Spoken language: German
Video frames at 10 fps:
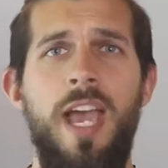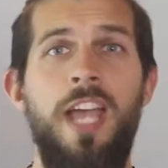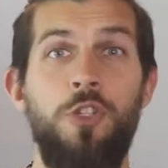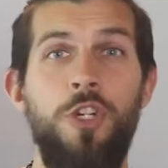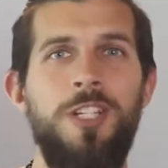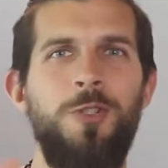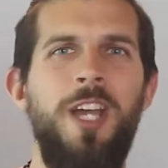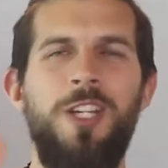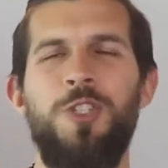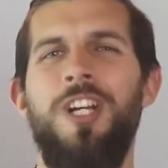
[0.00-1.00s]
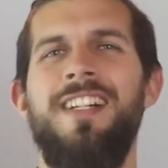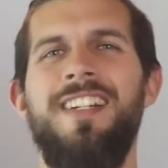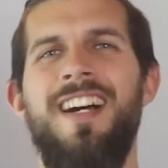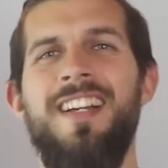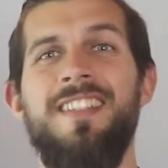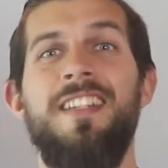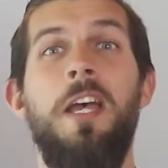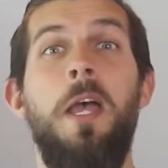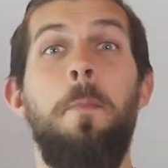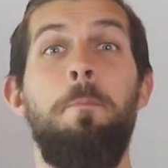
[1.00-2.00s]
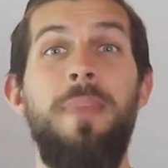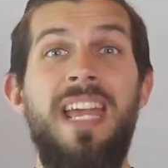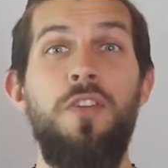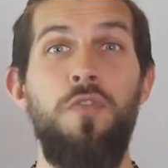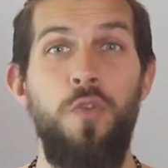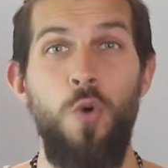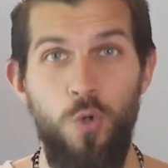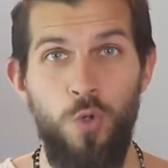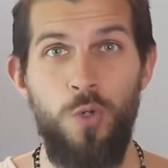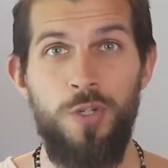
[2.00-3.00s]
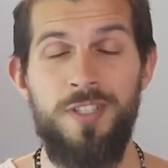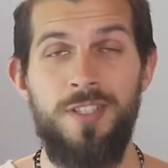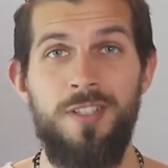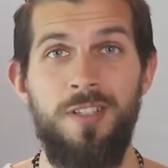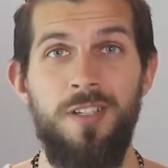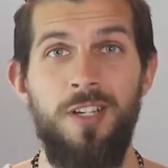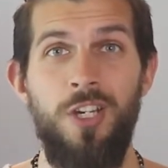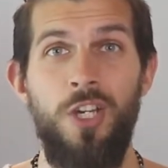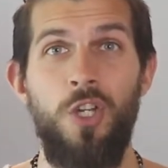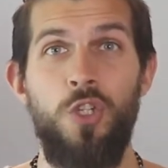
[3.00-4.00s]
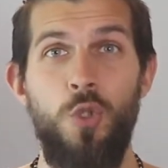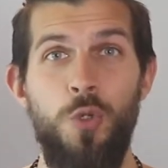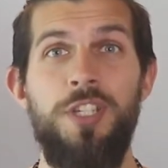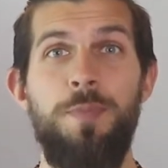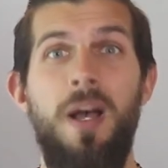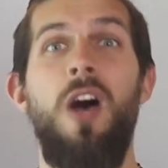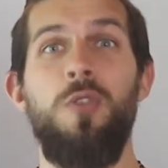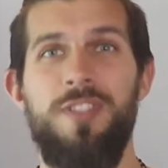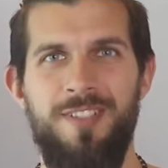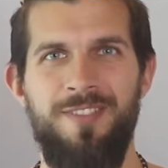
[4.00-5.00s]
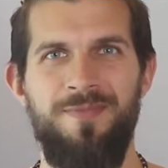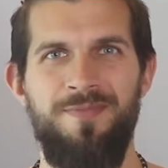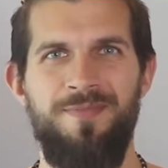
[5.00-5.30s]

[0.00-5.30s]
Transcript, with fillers: Hey, schön, dass du eingeschalten hast. Mehr Fokus durch Pausen.